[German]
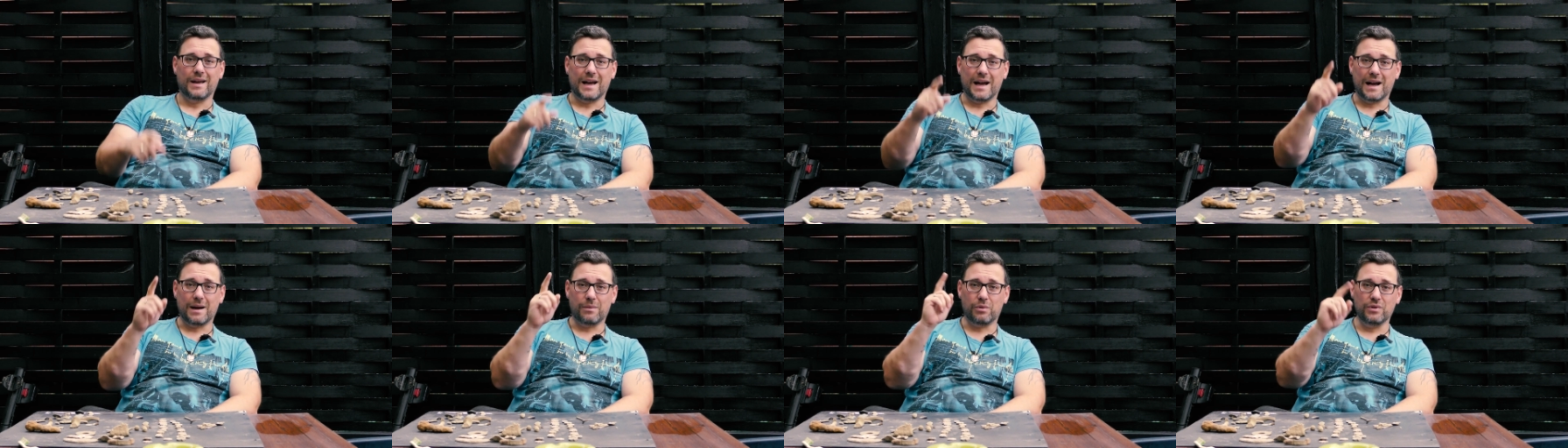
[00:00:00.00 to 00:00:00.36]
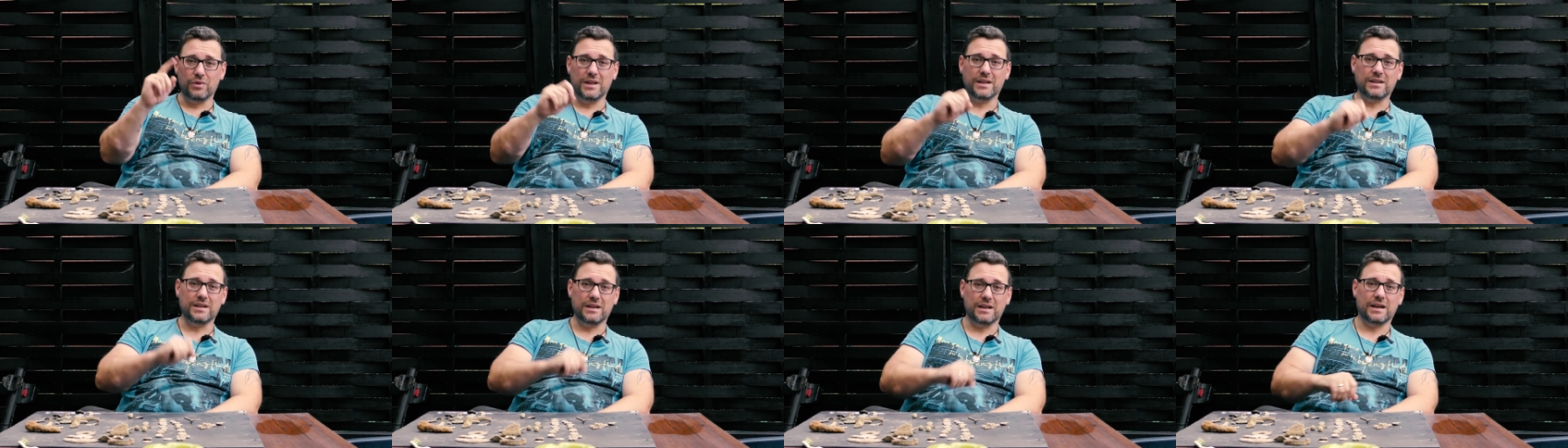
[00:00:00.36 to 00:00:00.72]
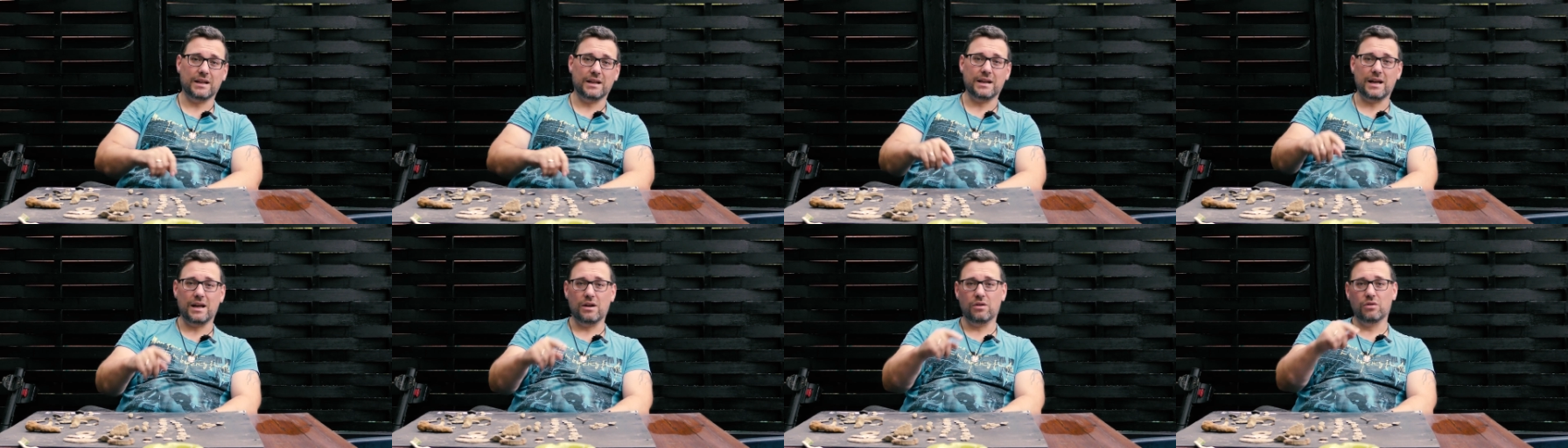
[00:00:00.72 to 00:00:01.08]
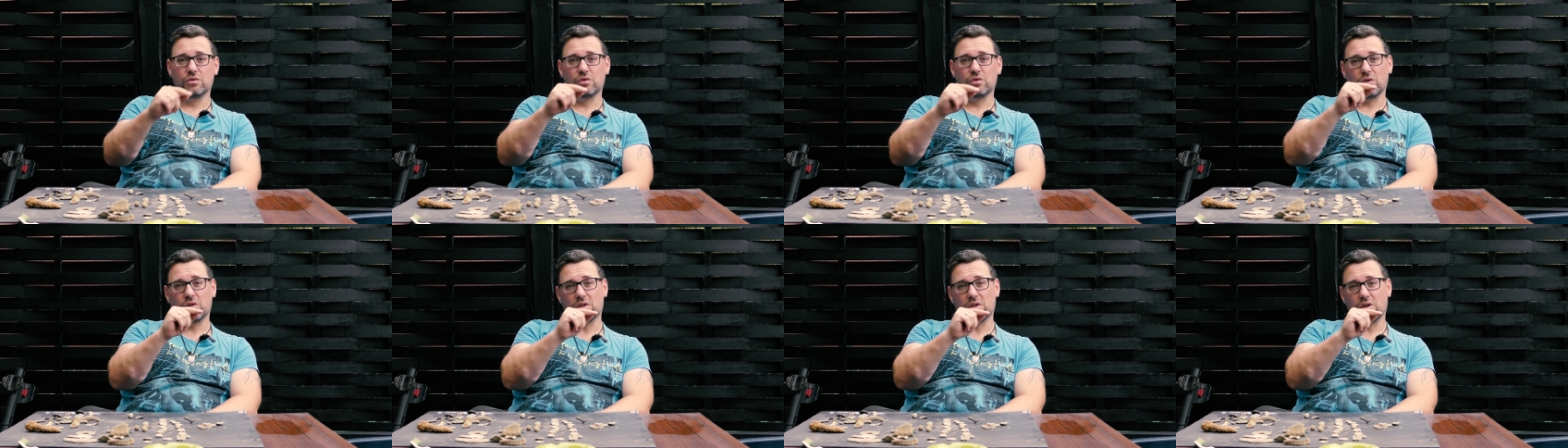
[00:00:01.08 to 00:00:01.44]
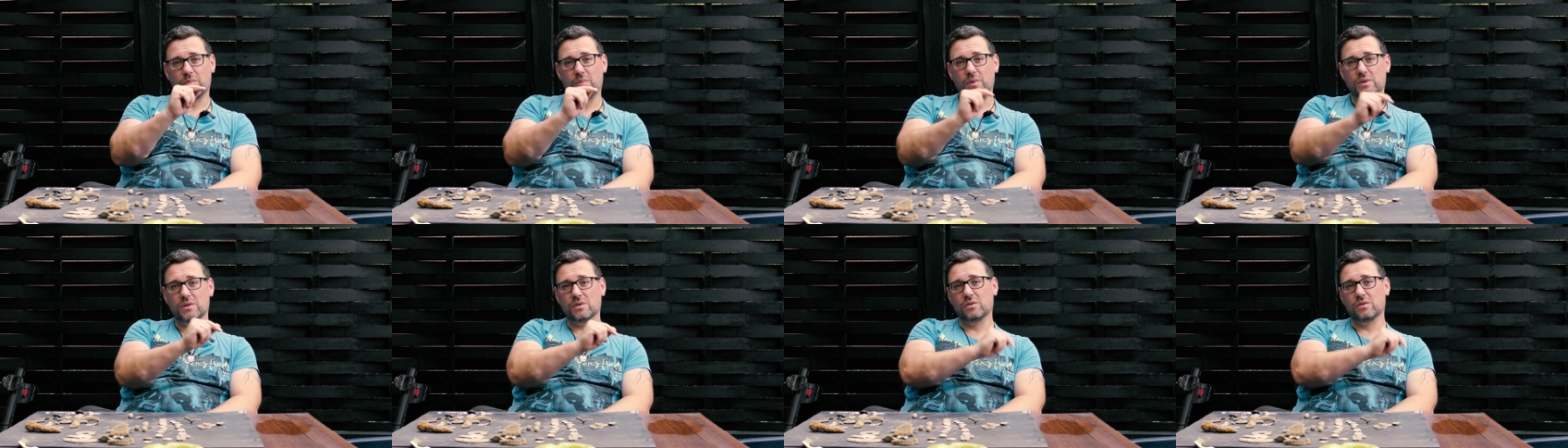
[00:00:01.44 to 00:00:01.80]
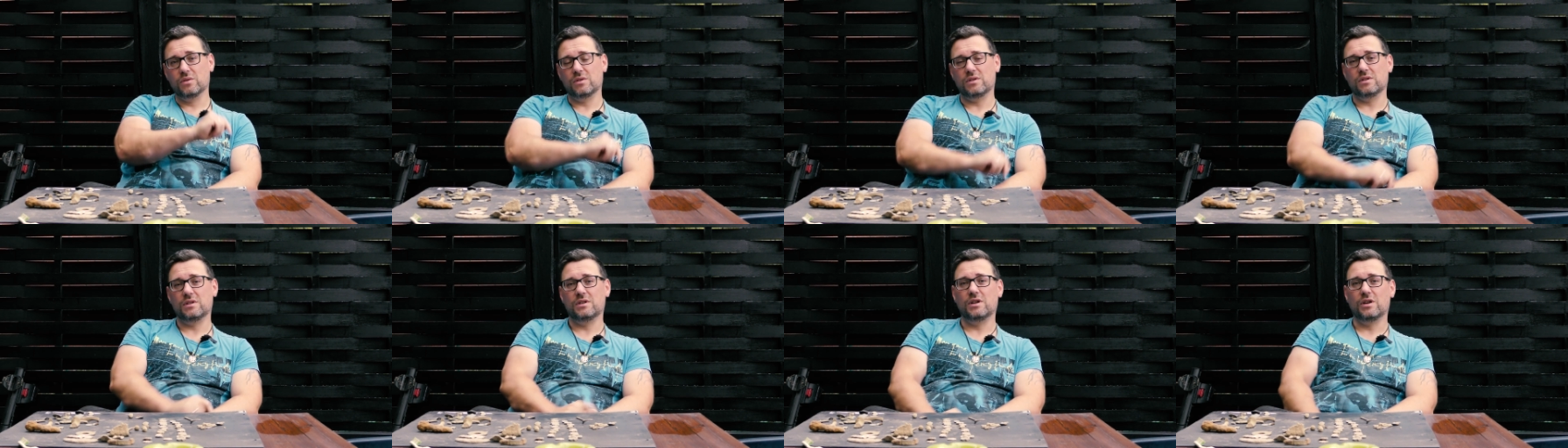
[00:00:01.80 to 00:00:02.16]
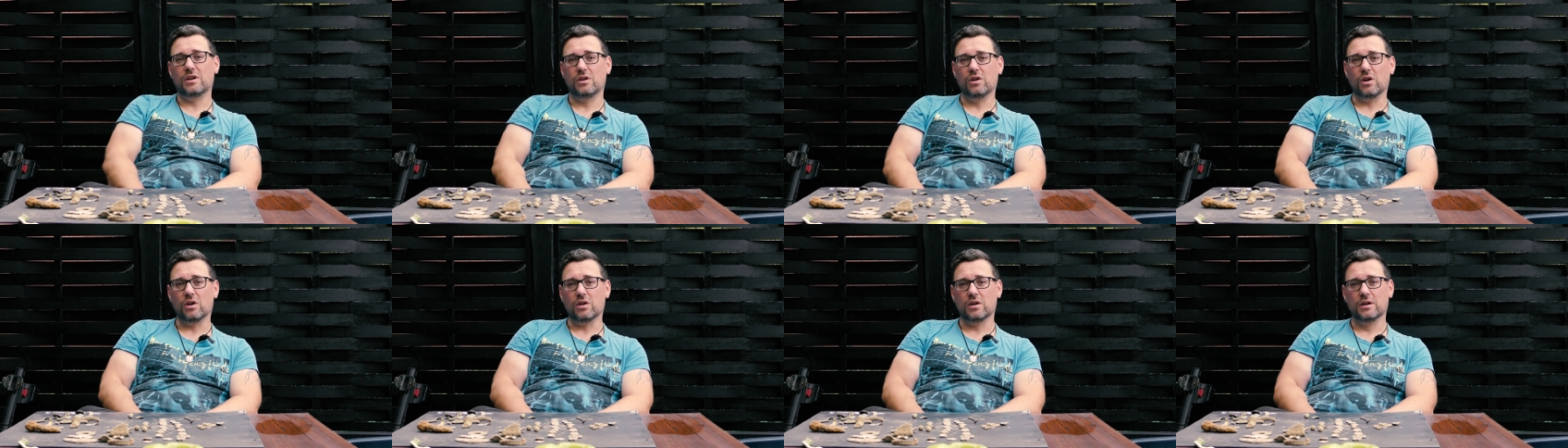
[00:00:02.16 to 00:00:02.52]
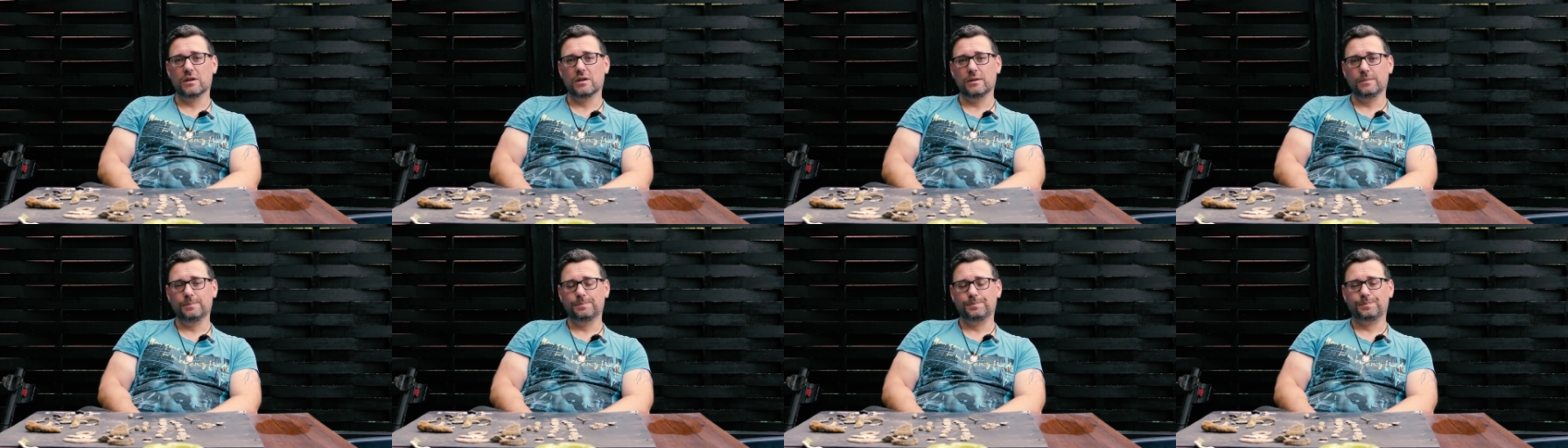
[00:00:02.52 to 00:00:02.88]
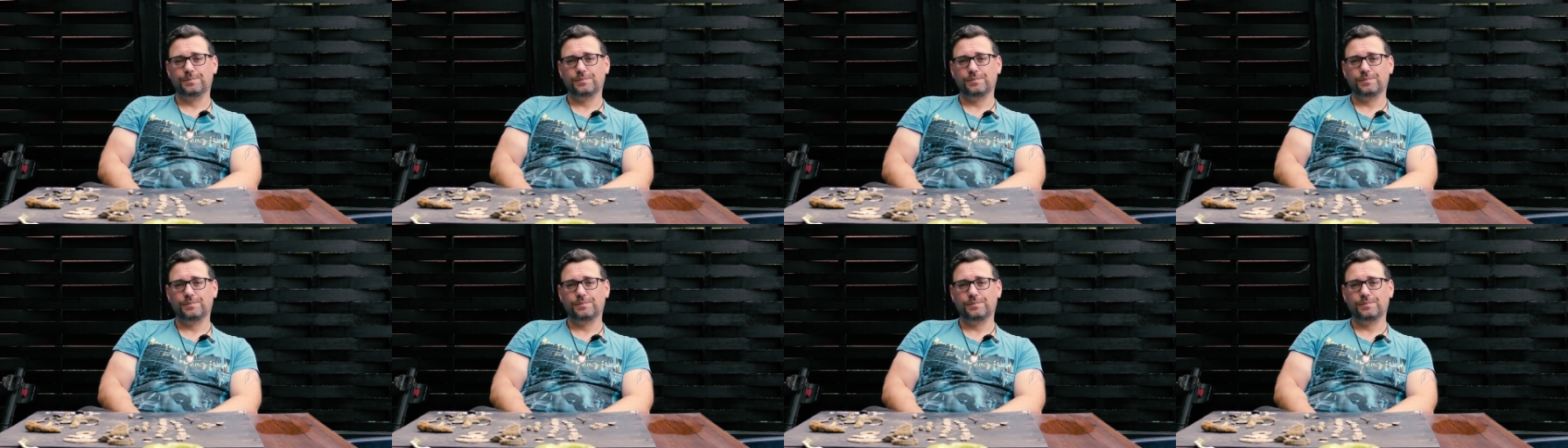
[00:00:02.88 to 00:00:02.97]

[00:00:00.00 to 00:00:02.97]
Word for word: abonniert den Kanal und drückt auch bitte unten die Glocke,